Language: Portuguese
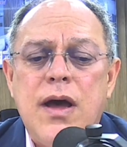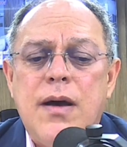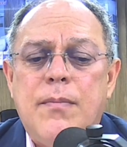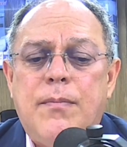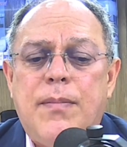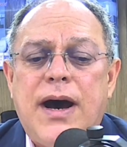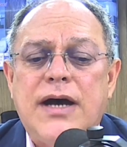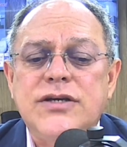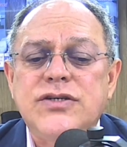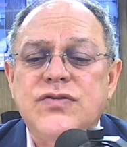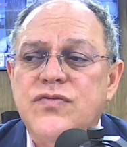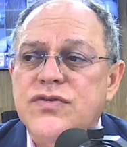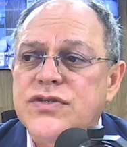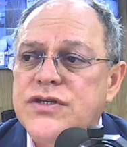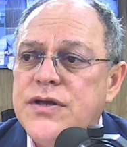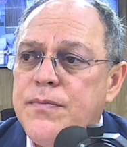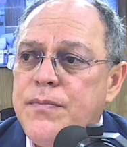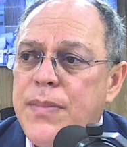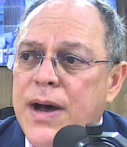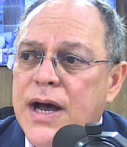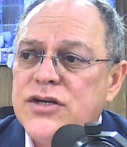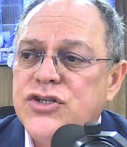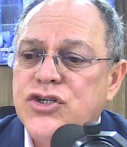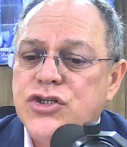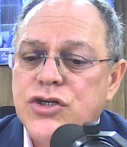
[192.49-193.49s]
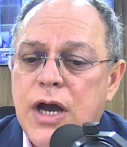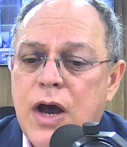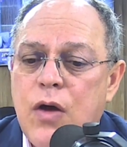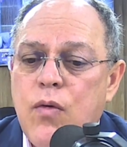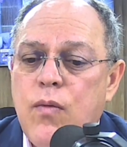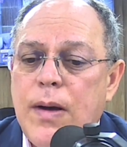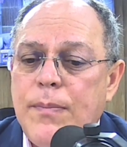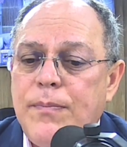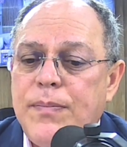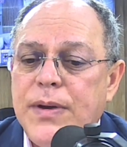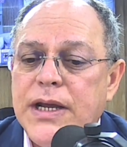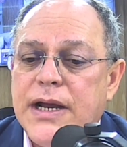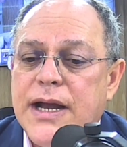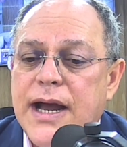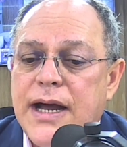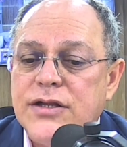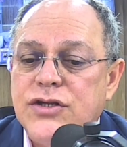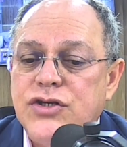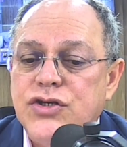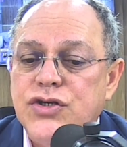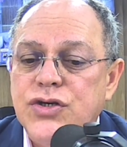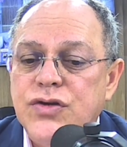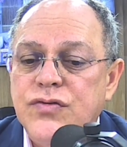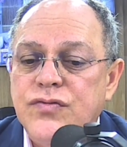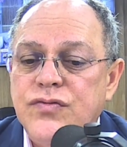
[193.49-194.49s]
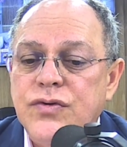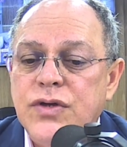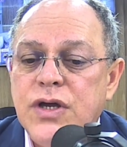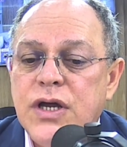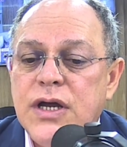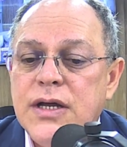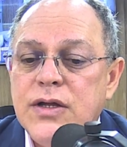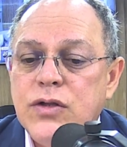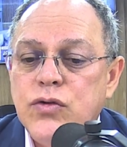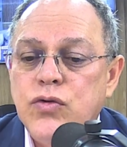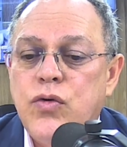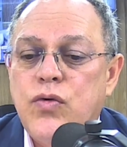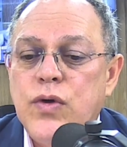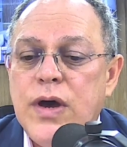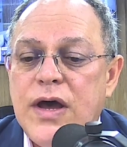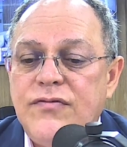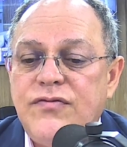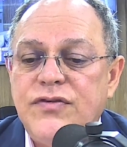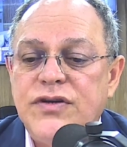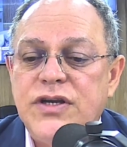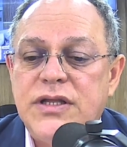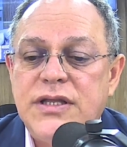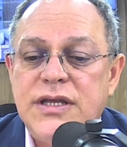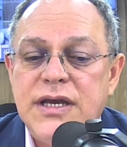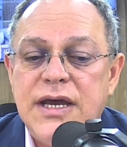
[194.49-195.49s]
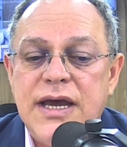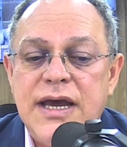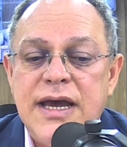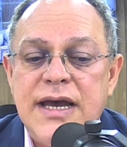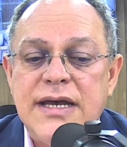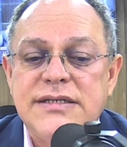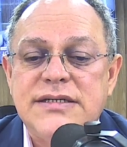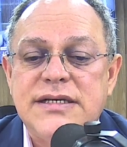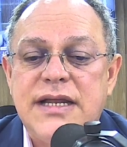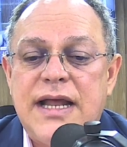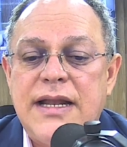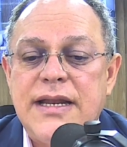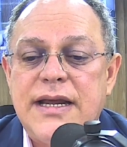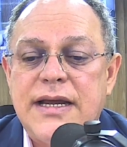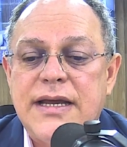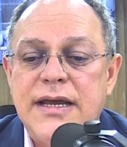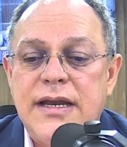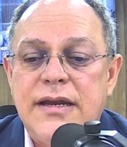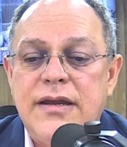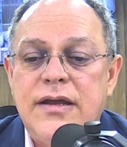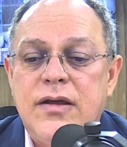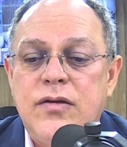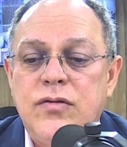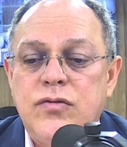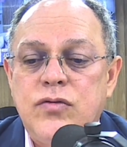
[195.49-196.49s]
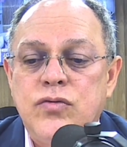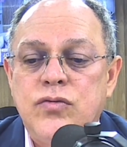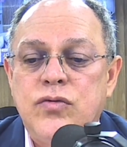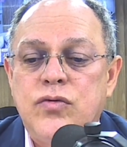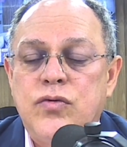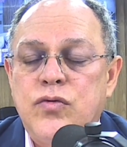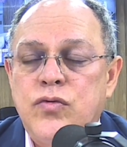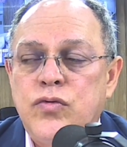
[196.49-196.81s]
Basta você baixar o aplicativo do FGTS lá naquele no,